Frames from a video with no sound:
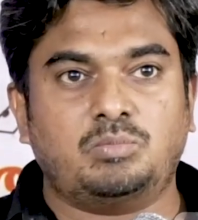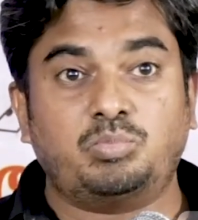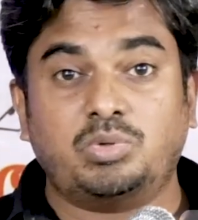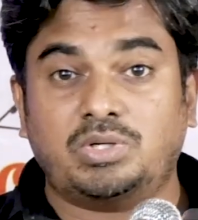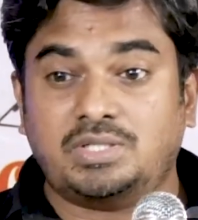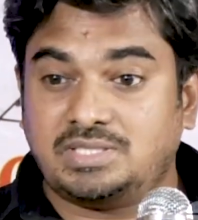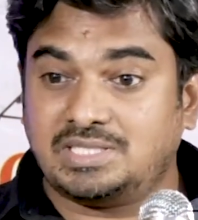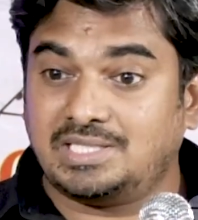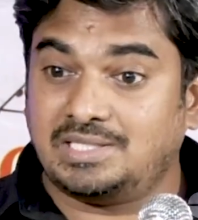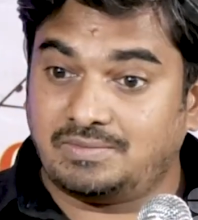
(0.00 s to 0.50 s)

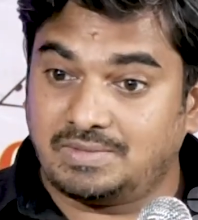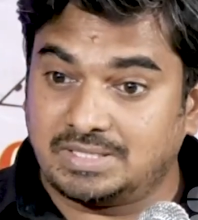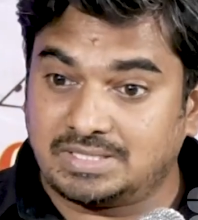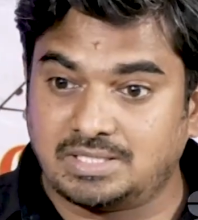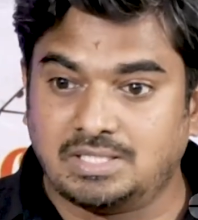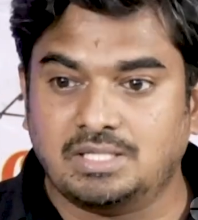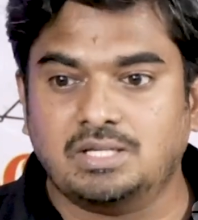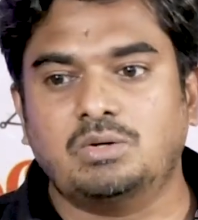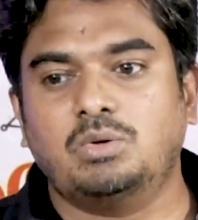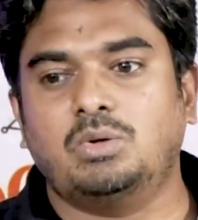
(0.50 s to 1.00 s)
புரட்சிகர
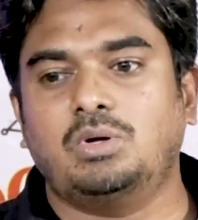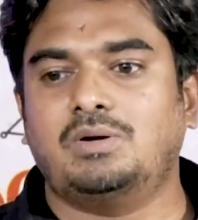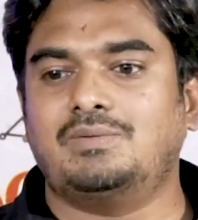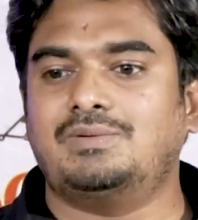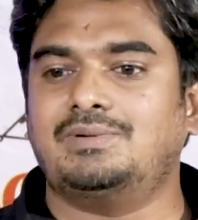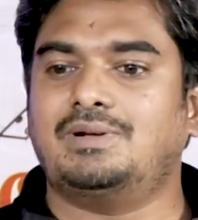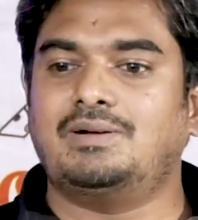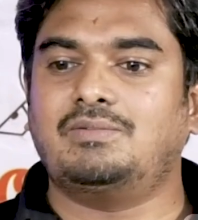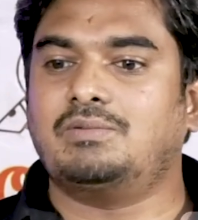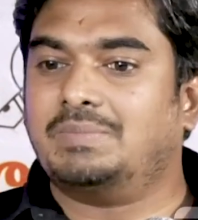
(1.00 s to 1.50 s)
வசனங்களோ
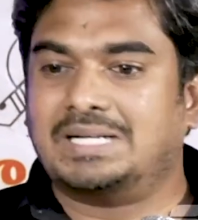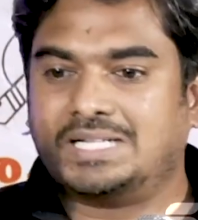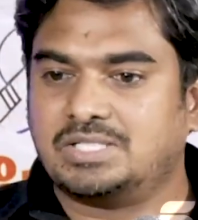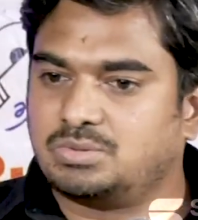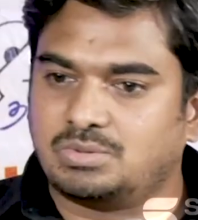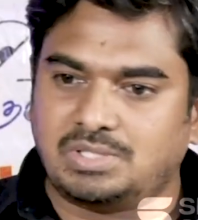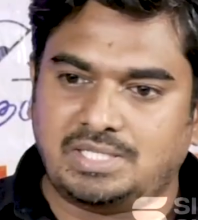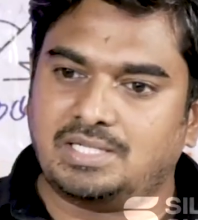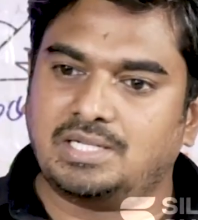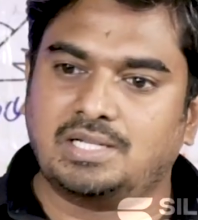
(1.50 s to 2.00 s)
அவள் அவள்
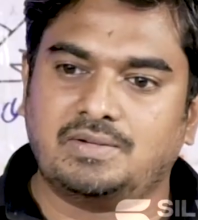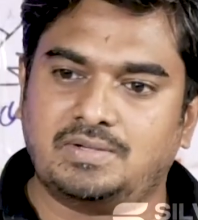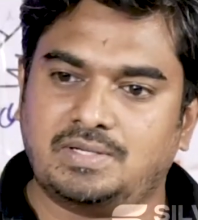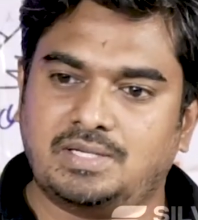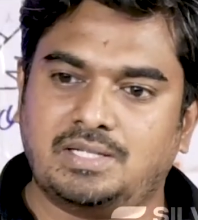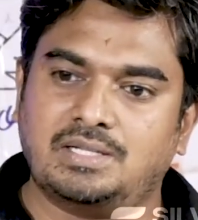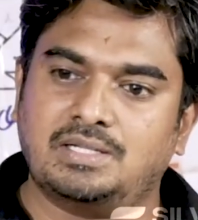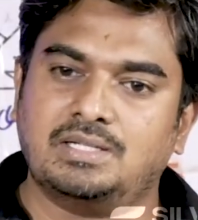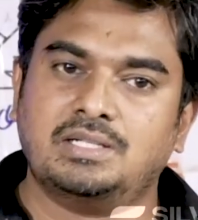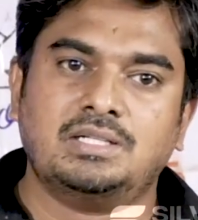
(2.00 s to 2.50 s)
மனசுக்குள்ளே இருக்க
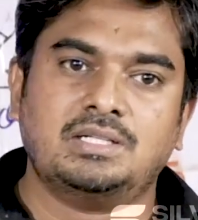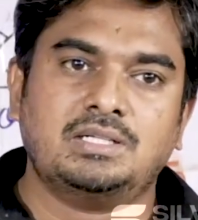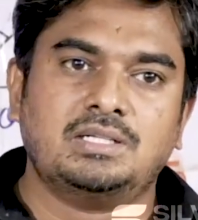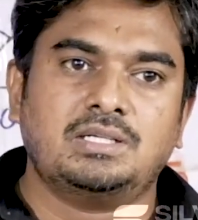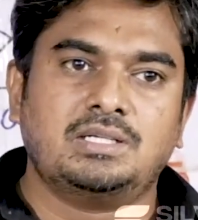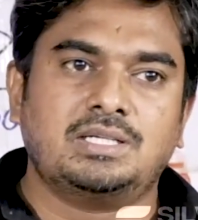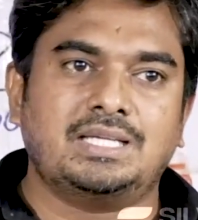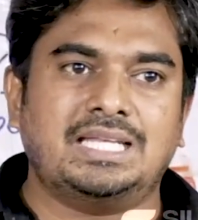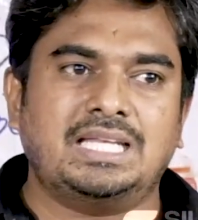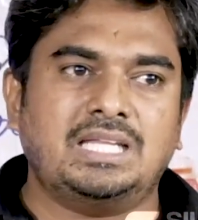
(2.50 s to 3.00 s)
வேண்டாம்
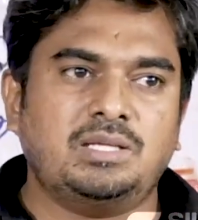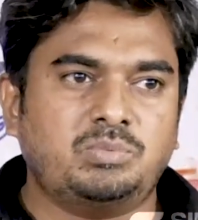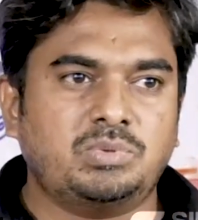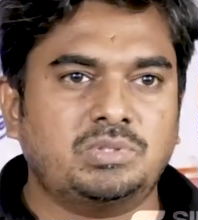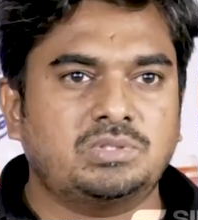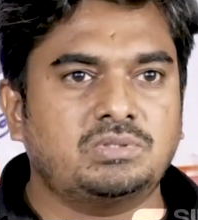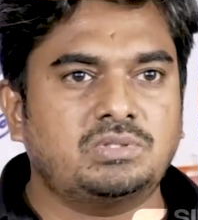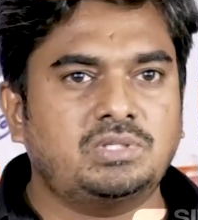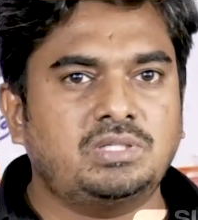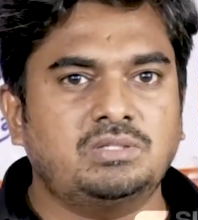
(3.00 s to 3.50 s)
என்னையை
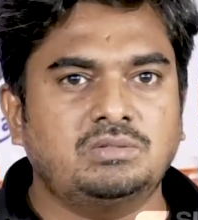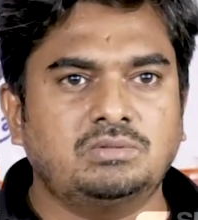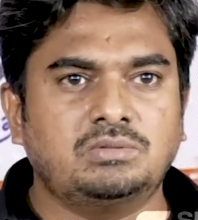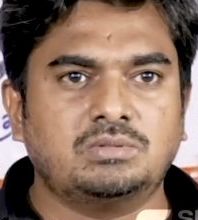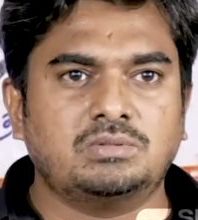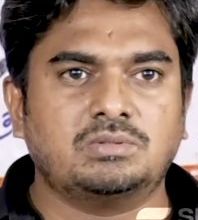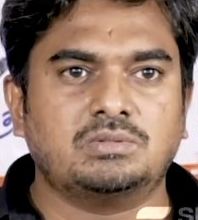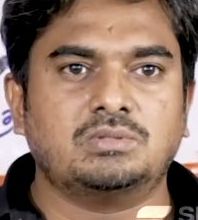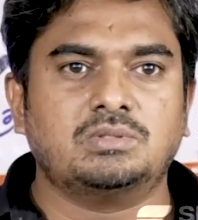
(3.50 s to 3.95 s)
பொறுத்த வரைக்கும்